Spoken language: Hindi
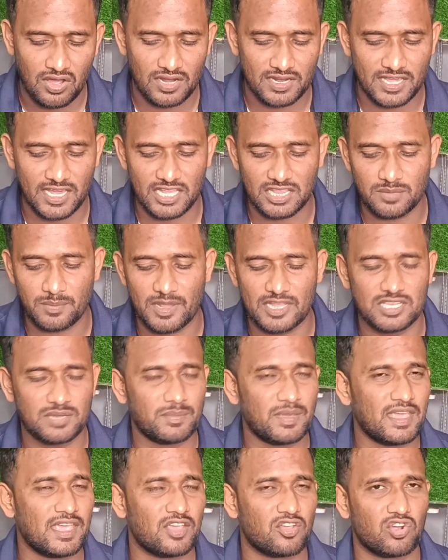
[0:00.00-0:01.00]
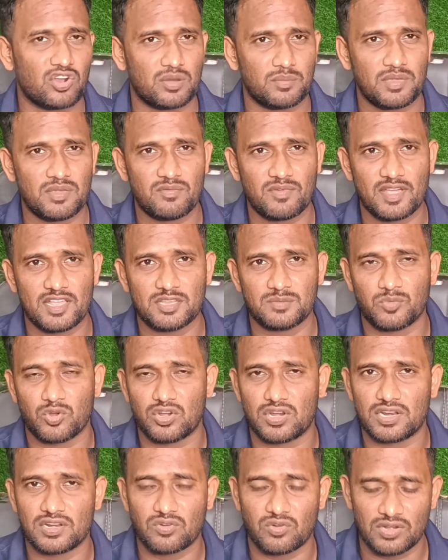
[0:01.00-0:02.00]
और गेंदबाजी में इकोनॉमी वाइज
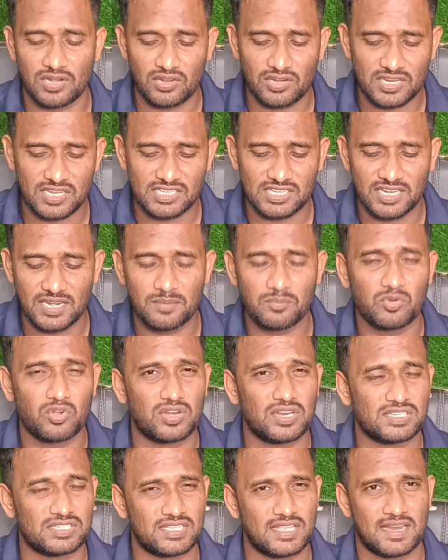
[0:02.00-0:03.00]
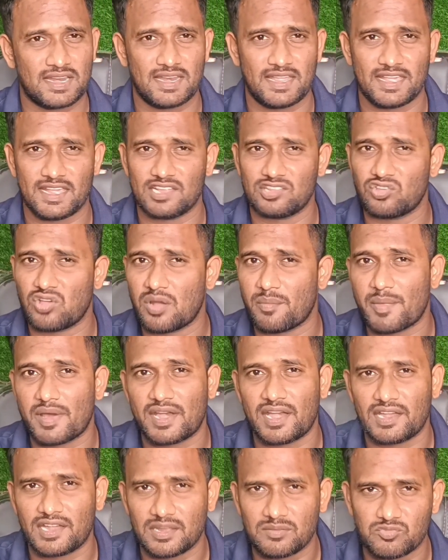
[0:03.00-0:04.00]
बॉलर कौन है कितने बॉलर तक लेंगे तो
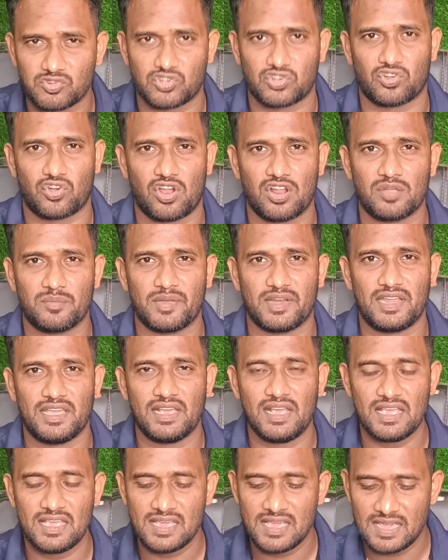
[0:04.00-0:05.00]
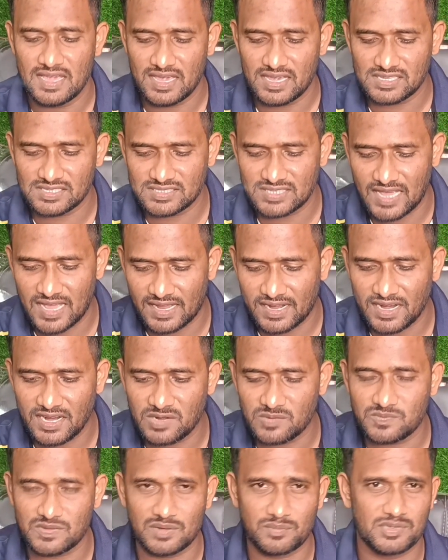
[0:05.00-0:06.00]
हमारा टीम स्ट्रॉन्ग बनेगा ये सारा
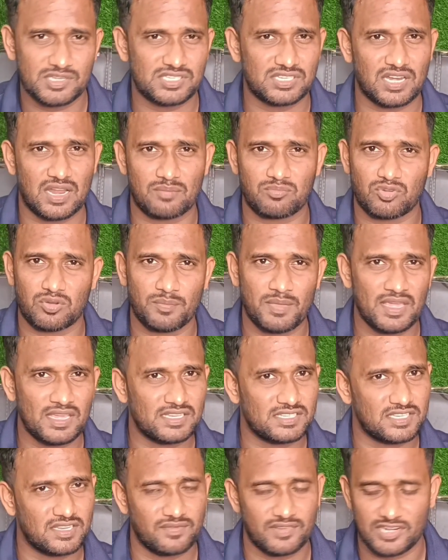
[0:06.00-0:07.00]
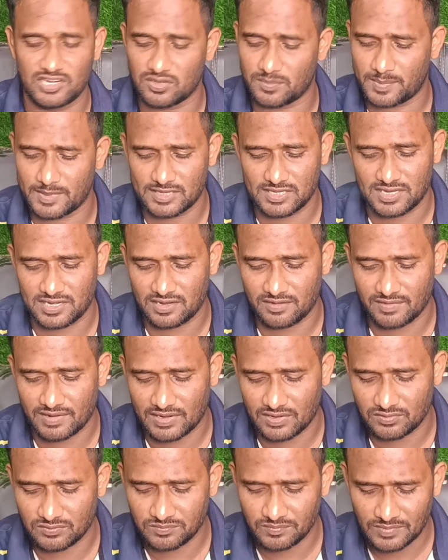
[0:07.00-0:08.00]
इन्फॉर्मेशन आपको मैं इसी वीडियो पे देने
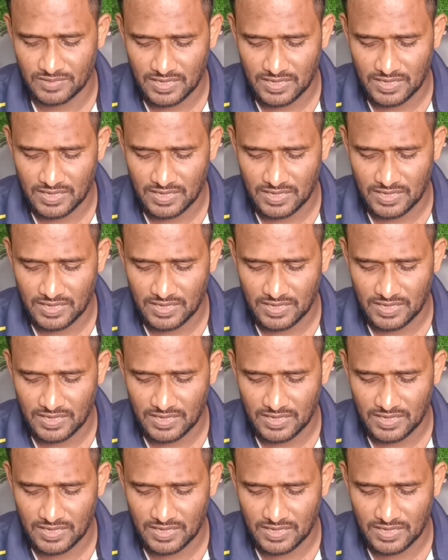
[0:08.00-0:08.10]
वाला हूँ